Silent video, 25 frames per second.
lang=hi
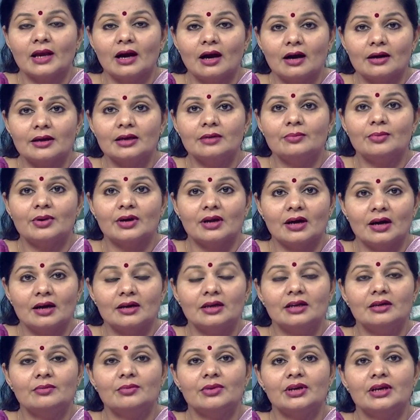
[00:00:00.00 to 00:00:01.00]
आगे
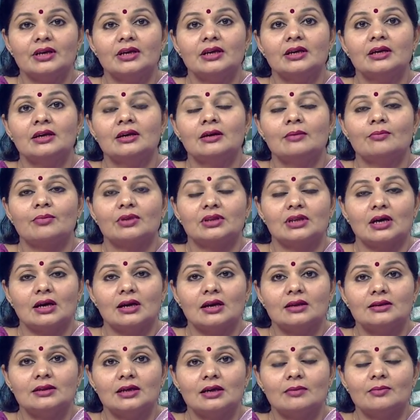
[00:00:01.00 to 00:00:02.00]
बढ़ाने में
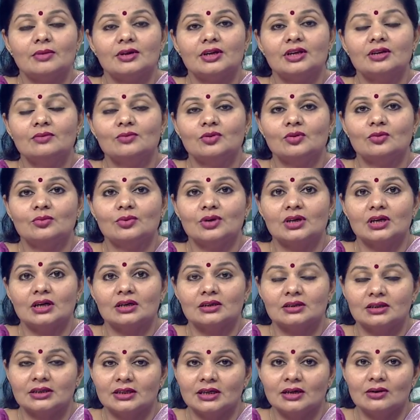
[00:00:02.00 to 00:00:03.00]
प्रधानाध्यापक की
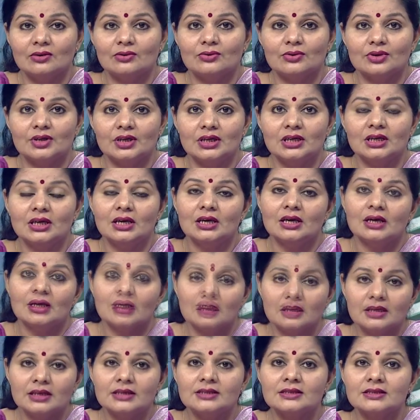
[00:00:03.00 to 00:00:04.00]
भूमिका क्या होगी
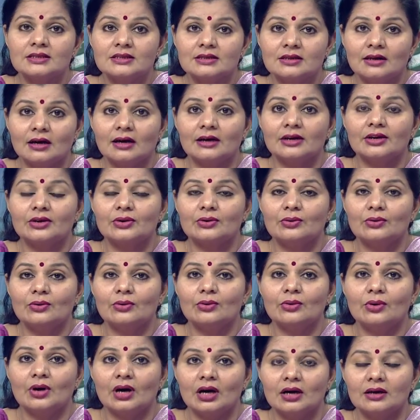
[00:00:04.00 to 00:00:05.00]
इस कार्य
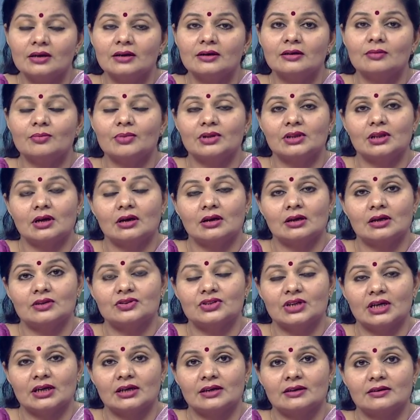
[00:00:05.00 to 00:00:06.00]
को अगर
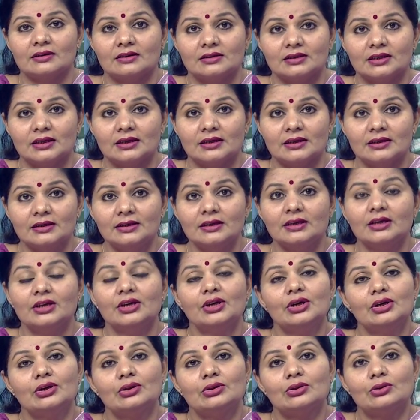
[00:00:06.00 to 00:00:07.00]
प्रधानाचार्य करता है
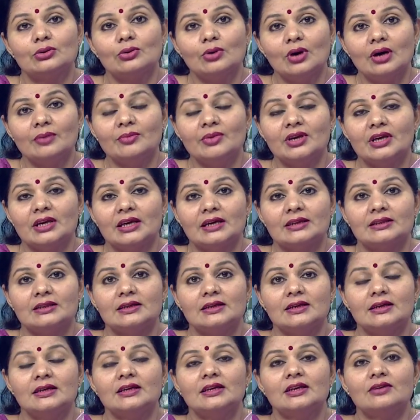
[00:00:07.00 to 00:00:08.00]
तो हम ये कहते
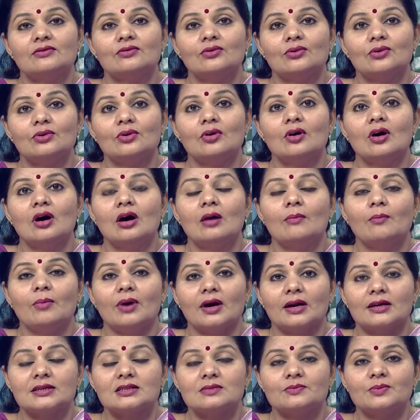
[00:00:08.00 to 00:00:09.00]
हैं कि वो
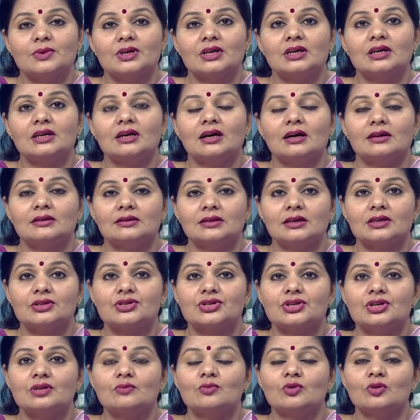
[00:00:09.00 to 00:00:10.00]
पारस्परिक
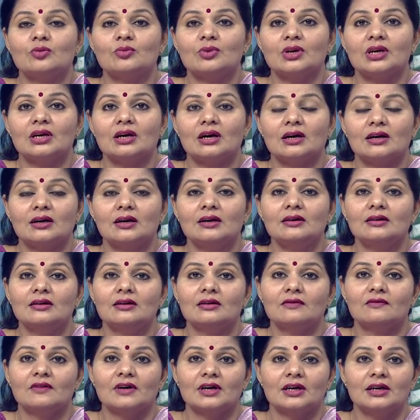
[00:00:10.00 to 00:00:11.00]
अध्यक्ष की भूमिका का
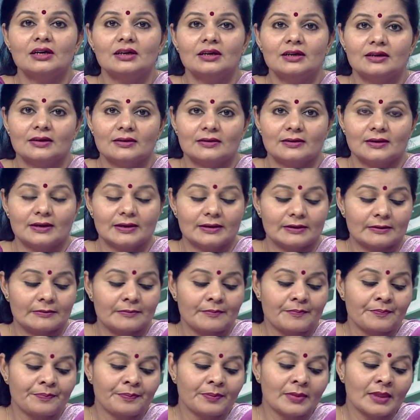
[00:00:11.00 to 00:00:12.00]
निर्वहन कर रहा है
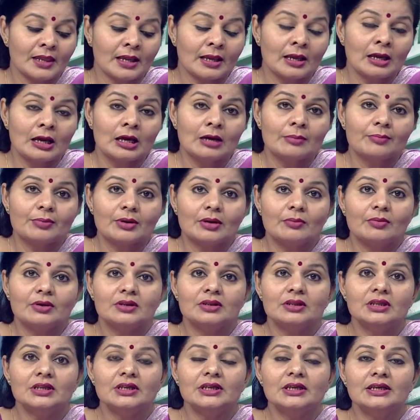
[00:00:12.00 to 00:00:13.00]

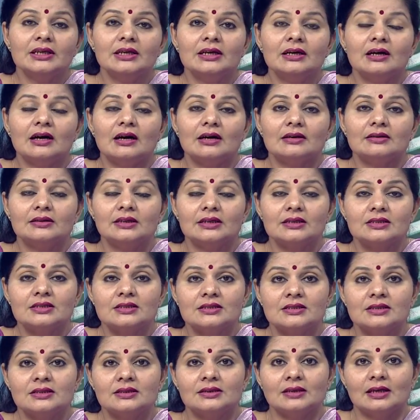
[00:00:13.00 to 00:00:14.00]
प्रबंधकीय
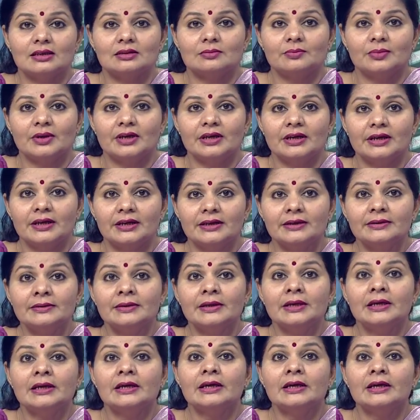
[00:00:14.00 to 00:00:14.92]
अध्यक्ष से तात्पर्य है